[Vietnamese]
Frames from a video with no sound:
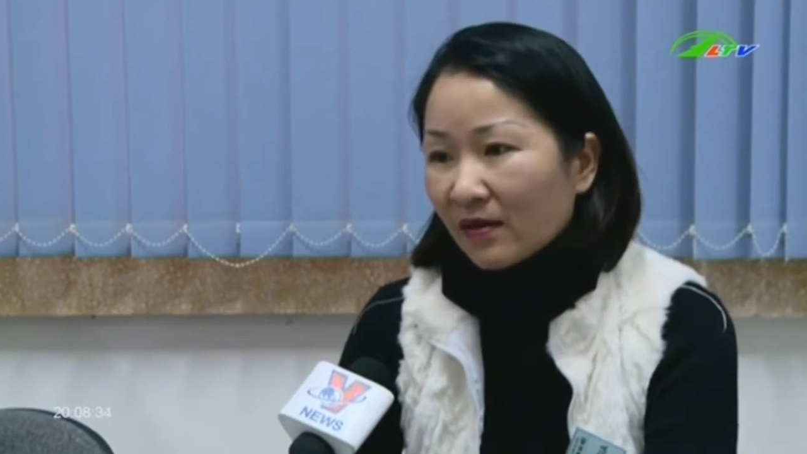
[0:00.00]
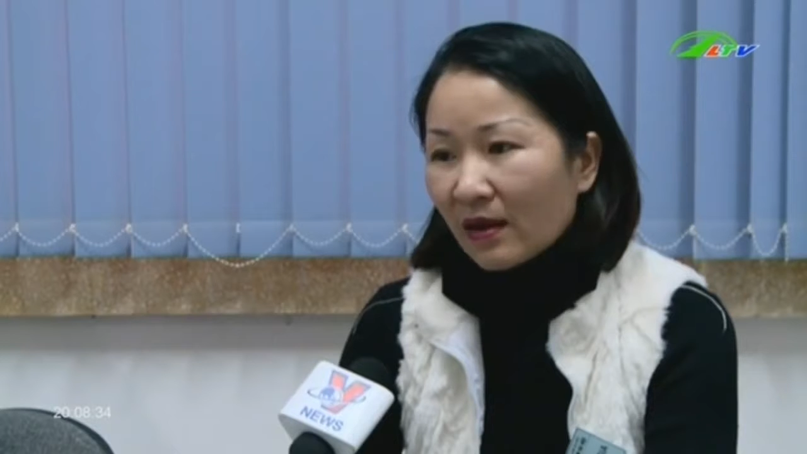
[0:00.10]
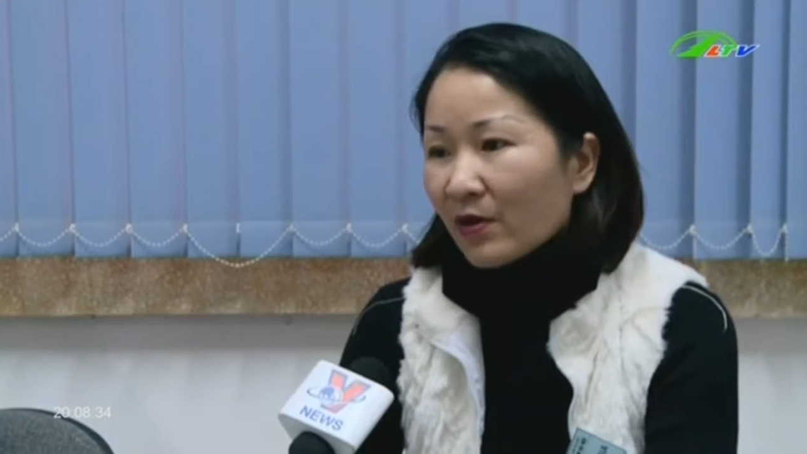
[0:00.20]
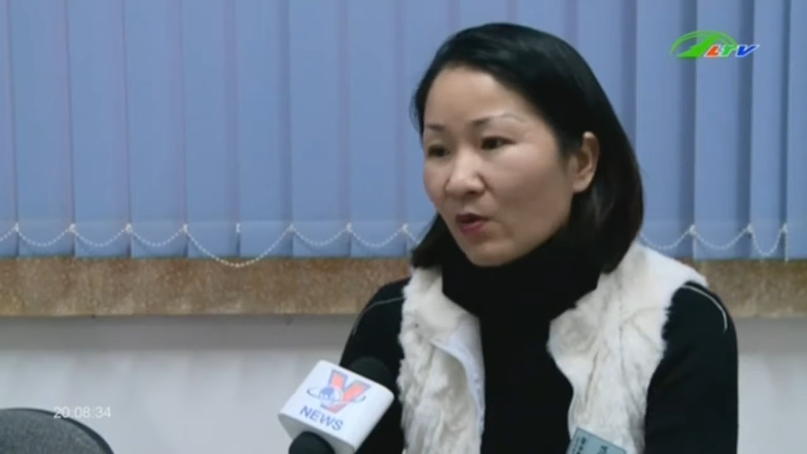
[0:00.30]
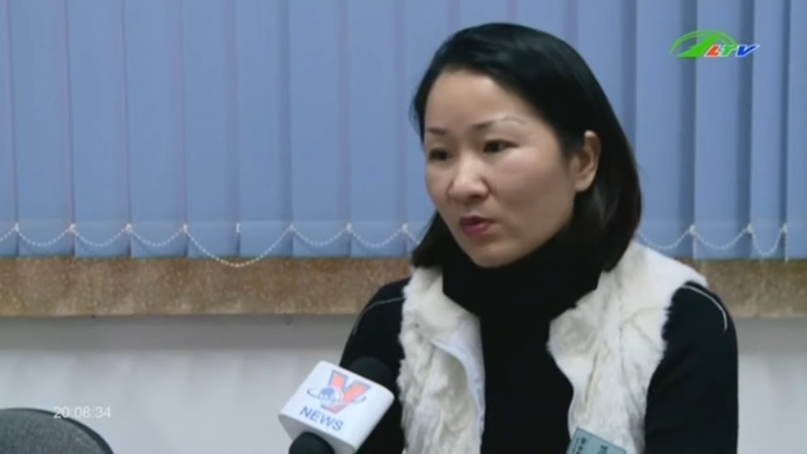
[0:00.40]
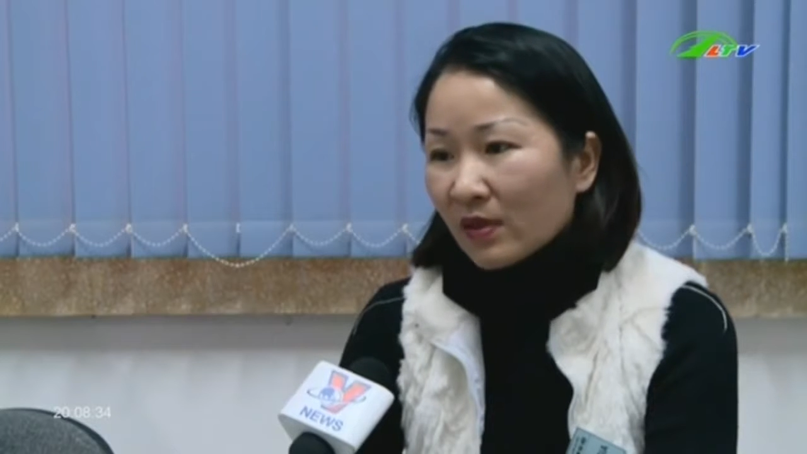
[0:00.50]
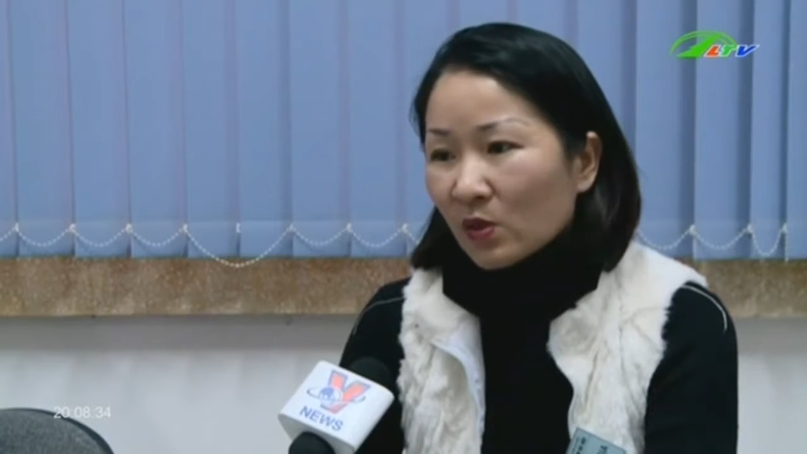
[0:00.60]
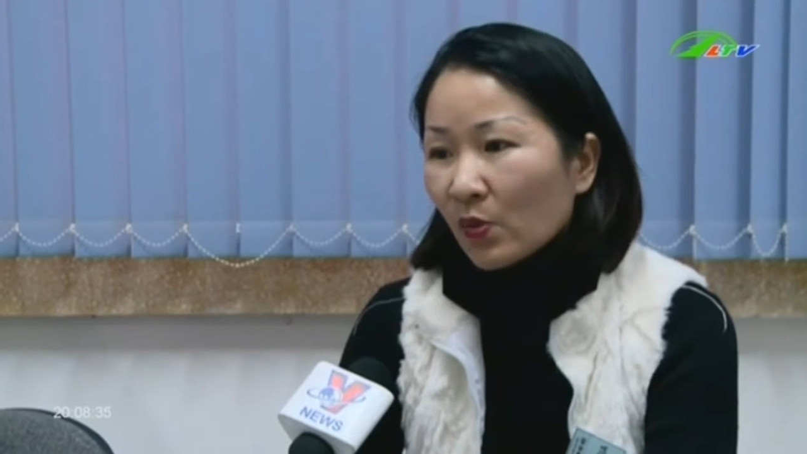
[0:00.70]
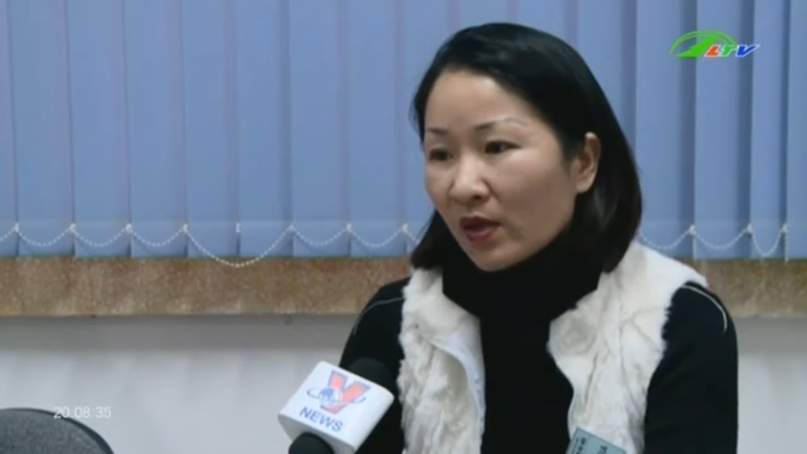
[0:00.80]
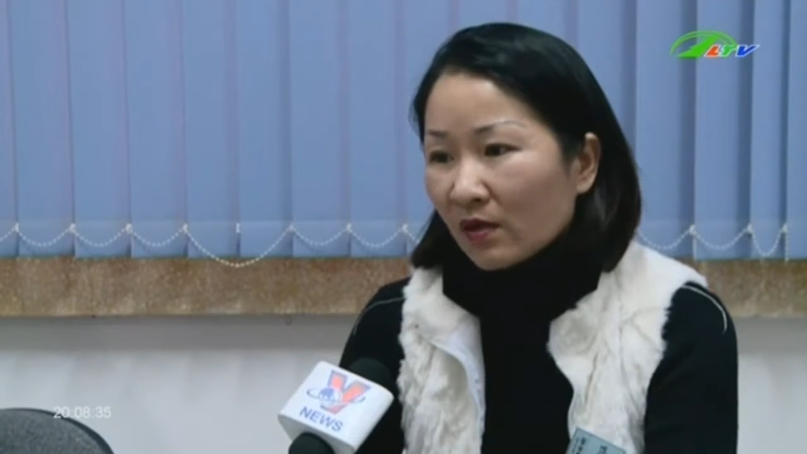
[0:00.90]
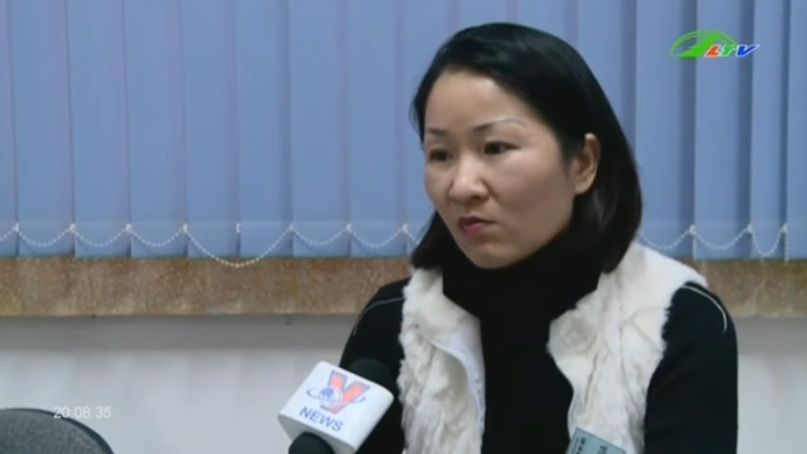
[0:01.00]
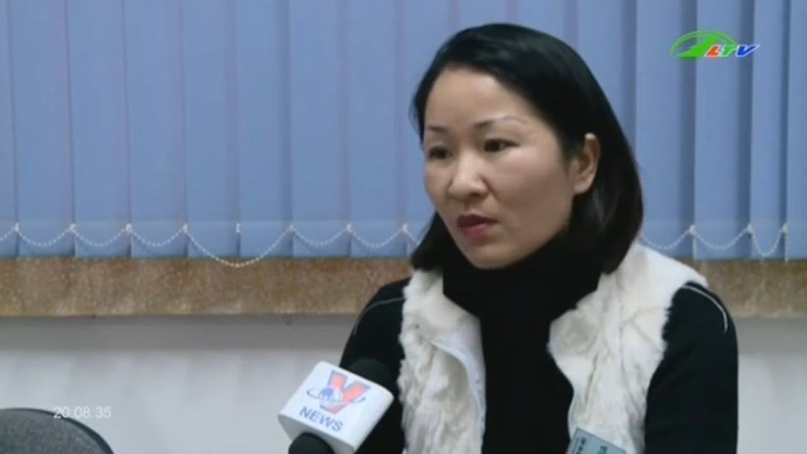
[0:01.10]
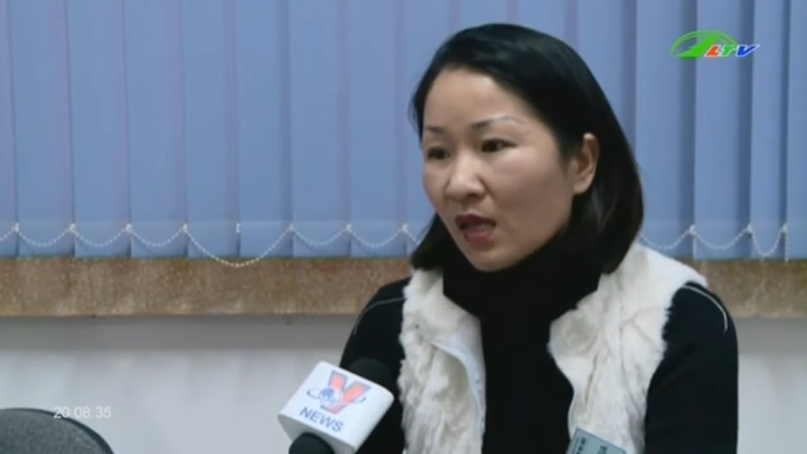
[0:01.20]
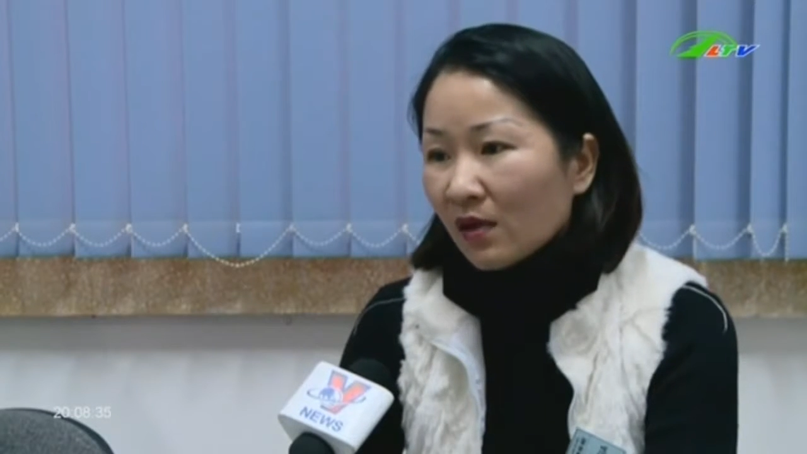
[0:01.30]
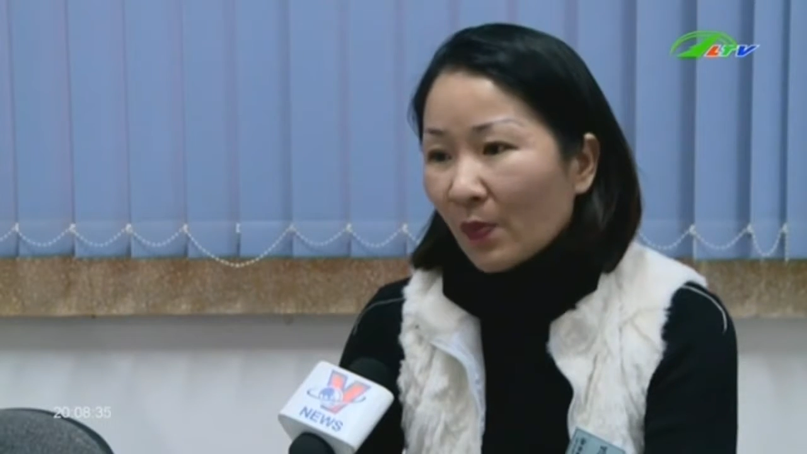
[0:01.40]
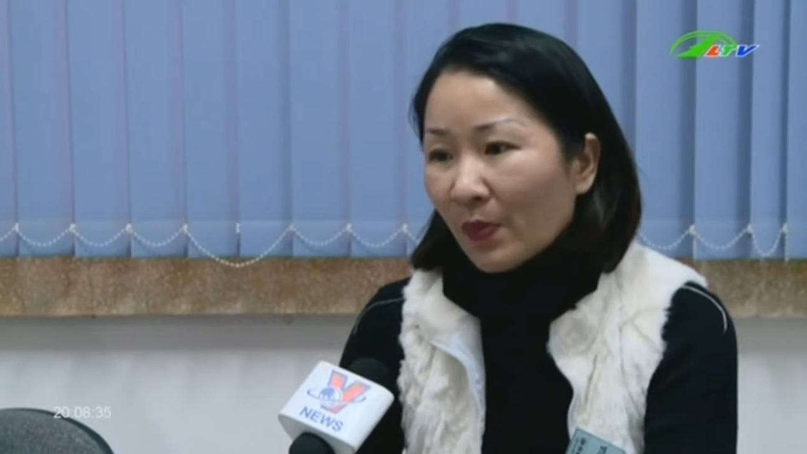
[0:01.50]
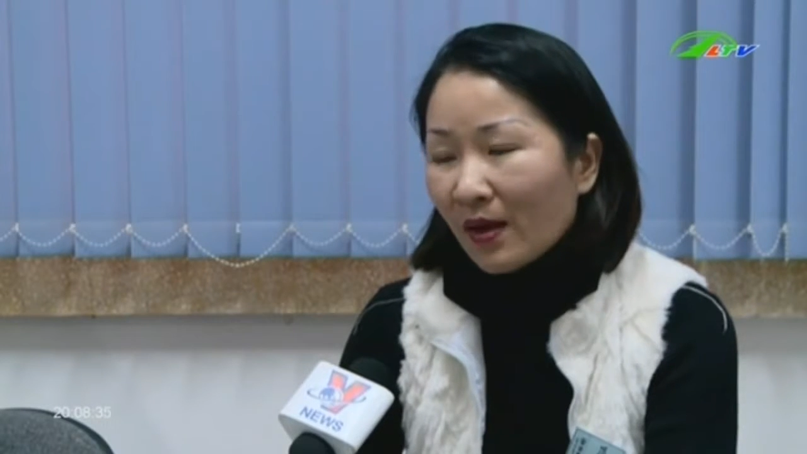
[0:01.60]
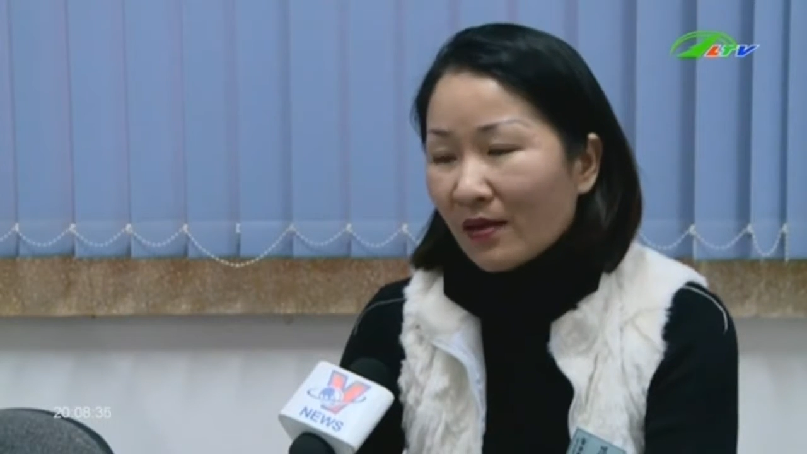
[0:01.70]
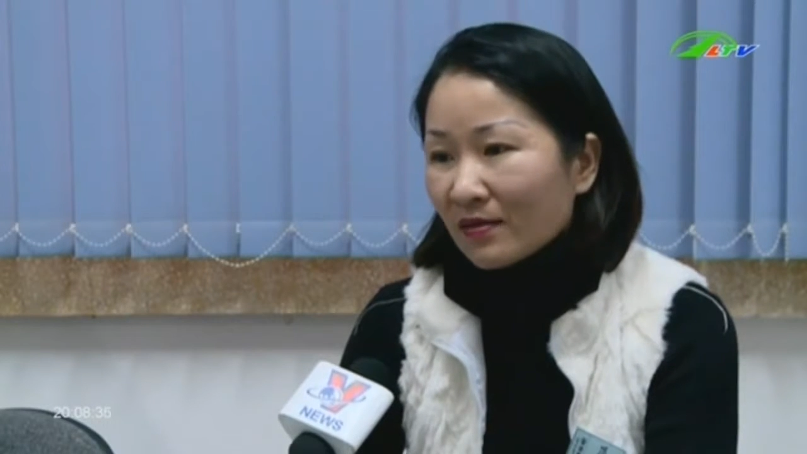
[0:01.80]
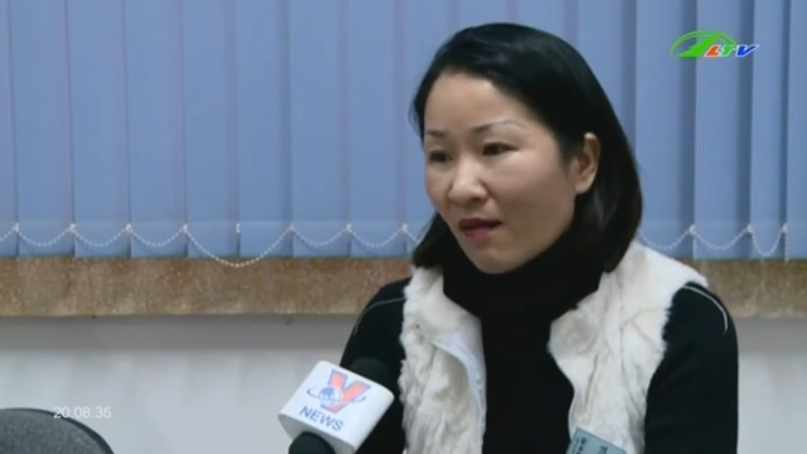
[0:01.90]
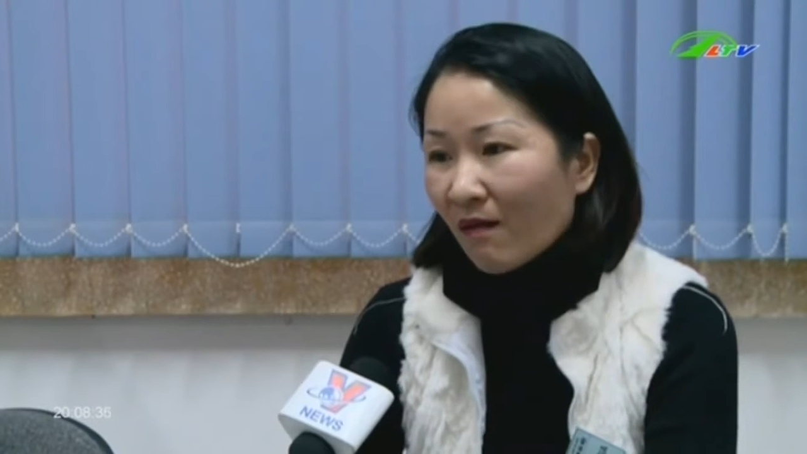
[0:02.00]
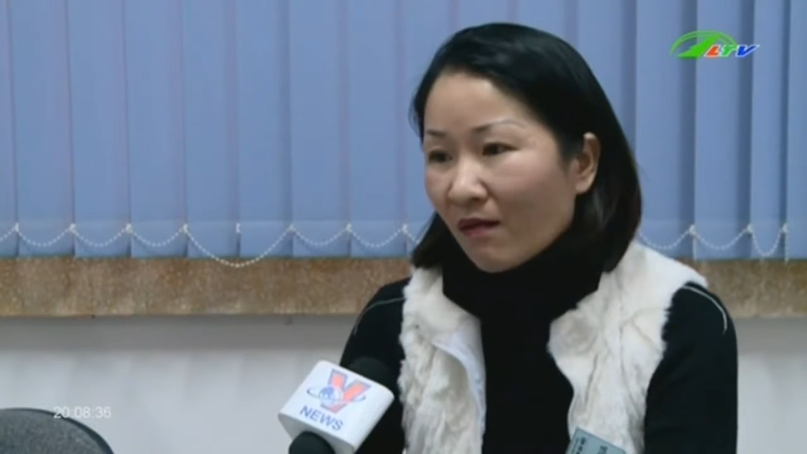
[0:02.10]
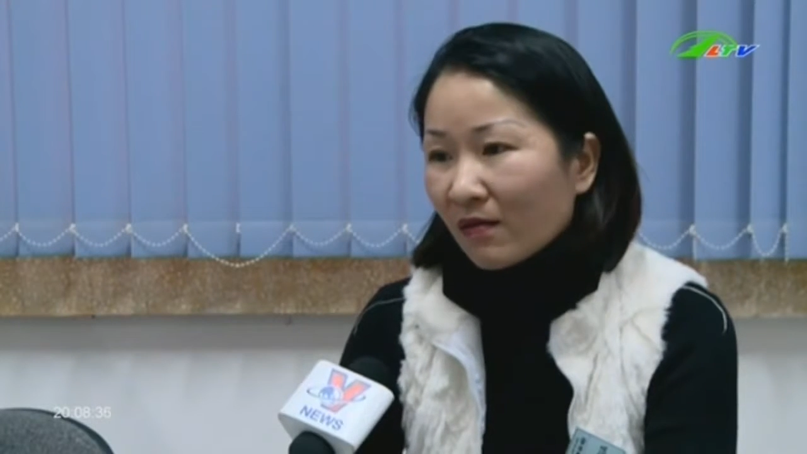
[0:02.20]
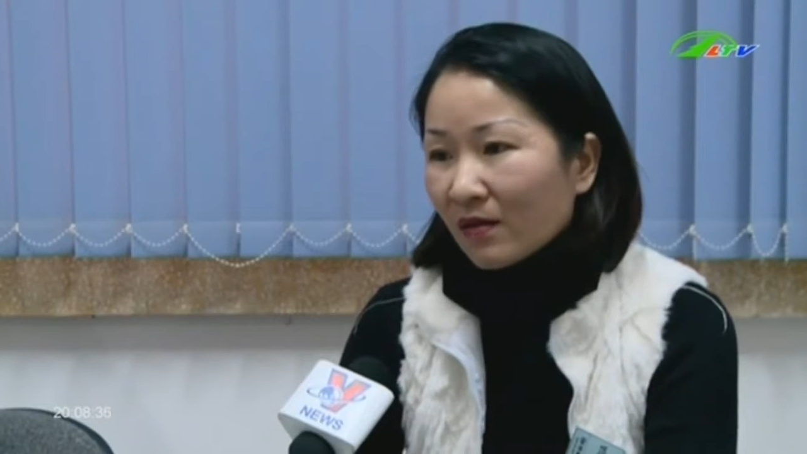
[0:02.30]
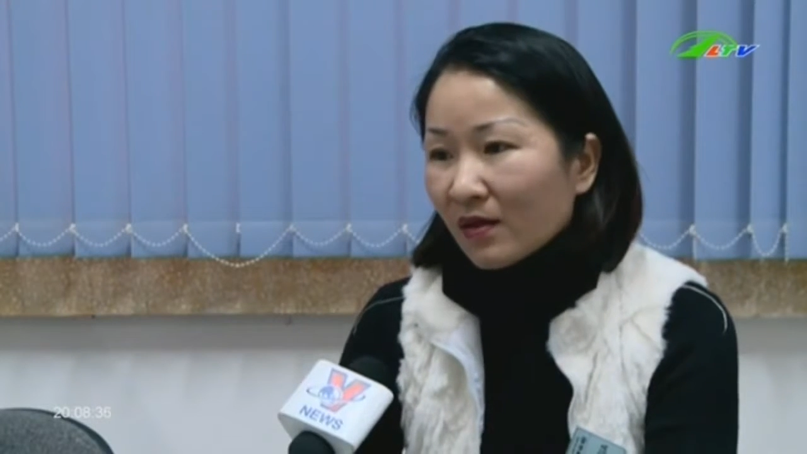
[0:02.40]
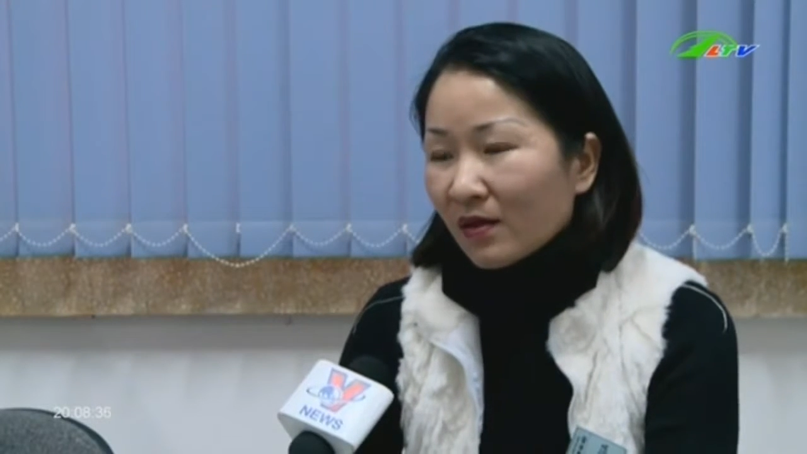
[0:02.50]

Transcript: lao động đến tuyển không ít không biết là do